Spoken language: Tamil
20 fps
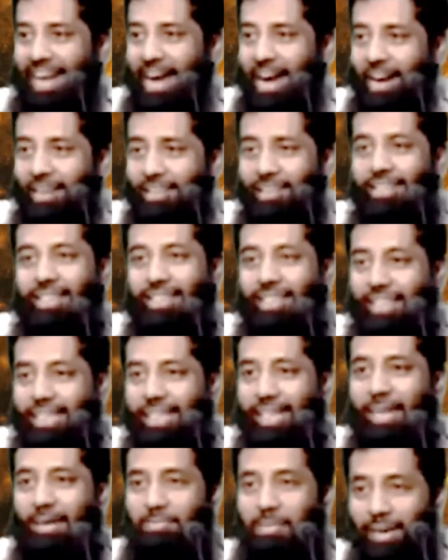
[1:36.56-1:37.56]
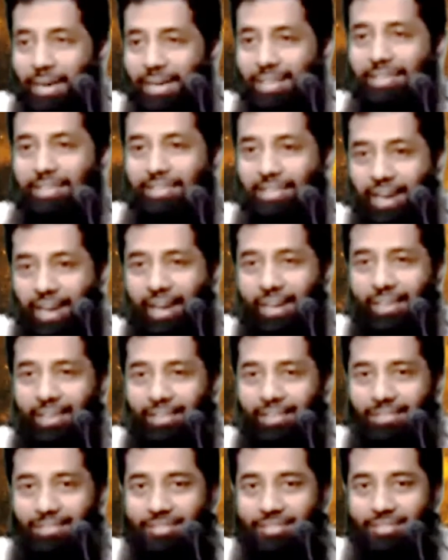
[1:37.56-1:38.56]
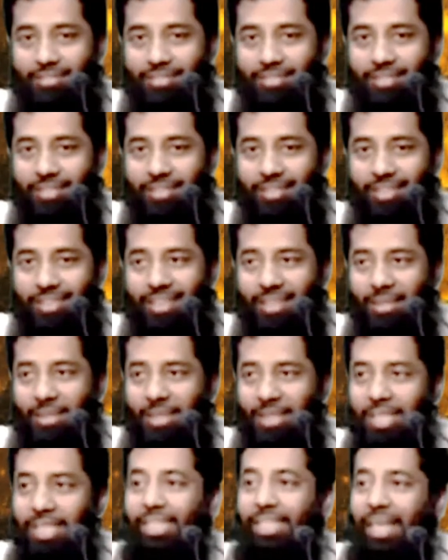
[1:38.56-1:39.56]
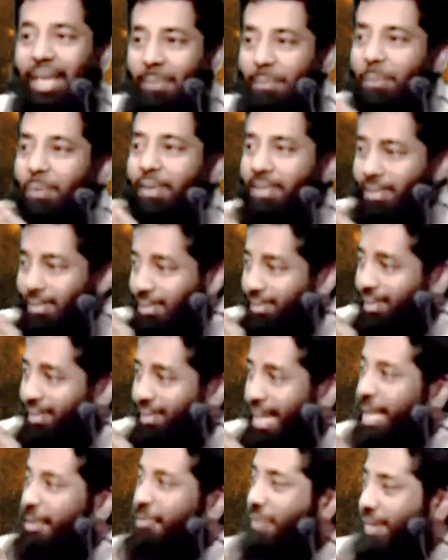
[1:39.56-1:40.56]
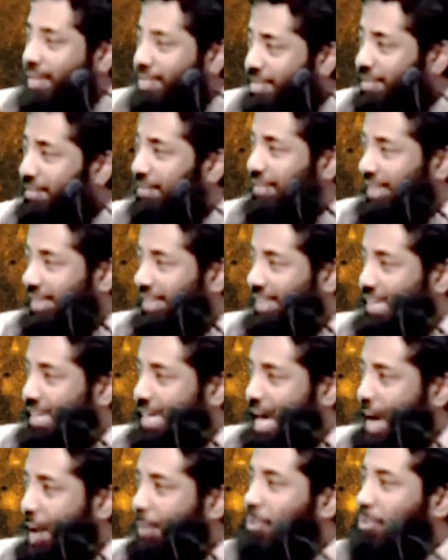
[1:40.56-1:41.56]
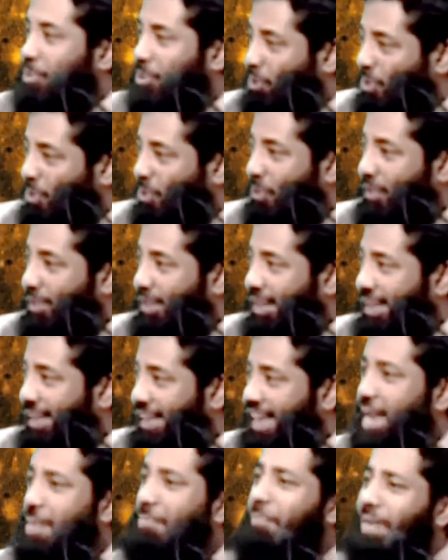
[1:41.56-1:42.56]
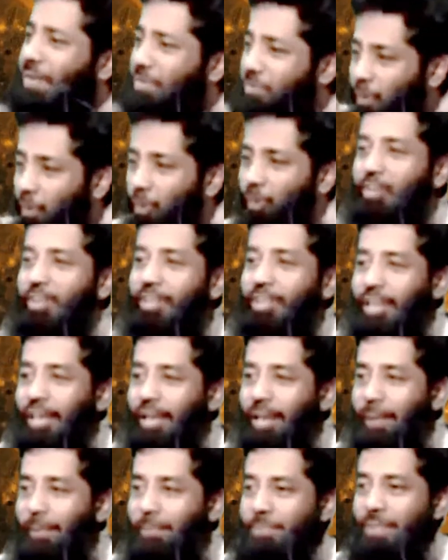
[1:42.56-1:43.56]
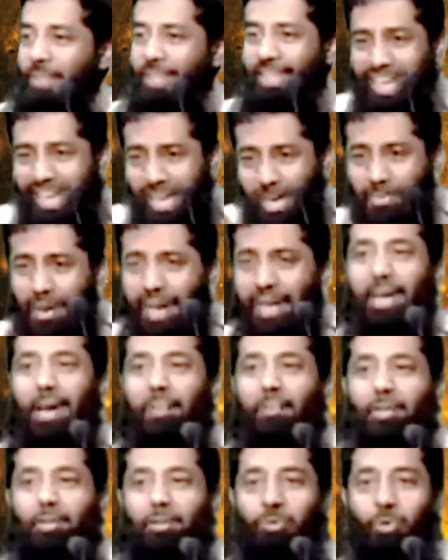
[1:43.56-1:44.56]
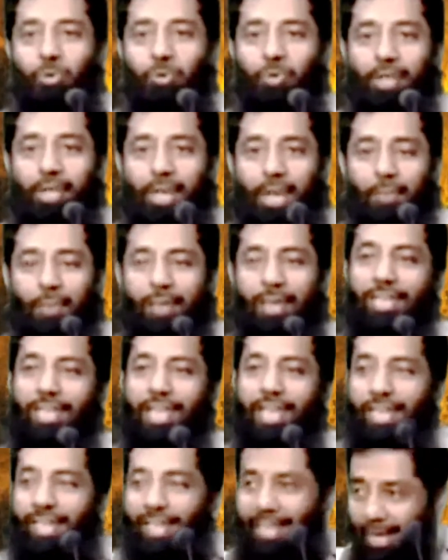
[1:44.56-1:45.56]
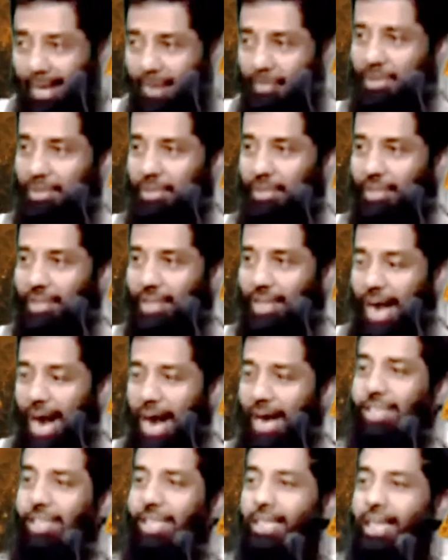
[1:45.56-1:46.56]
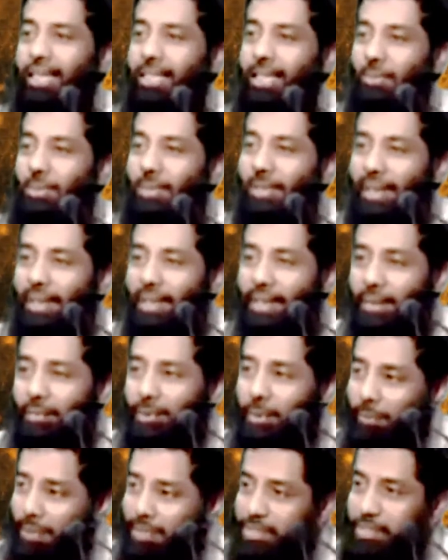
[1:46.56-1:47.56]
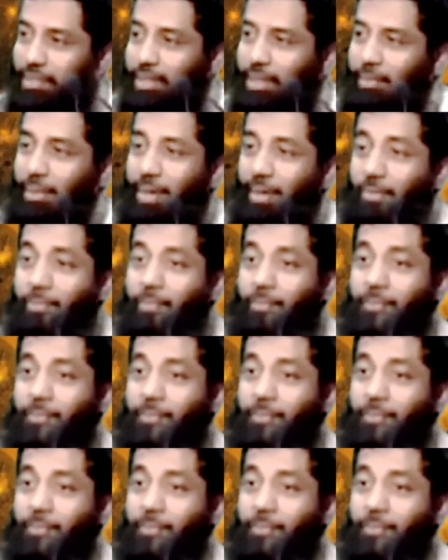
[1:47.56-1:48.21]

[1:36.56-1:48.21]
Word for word: நான் திடீரென மரணித்தால் நீங்க எப்படி லைஃப் என்ன செய்வீங்க அமைச்சு கொள்வீங்க எப்படி போவீங்க என்ன மாதிரி அமைத்துக் கொள்வீர்கள் இப்ப நீங்க இருக்கிற இடம் இது அடுத்த கட்டம் நீங்க என்ன இப்படி பேசிக்கிறோமா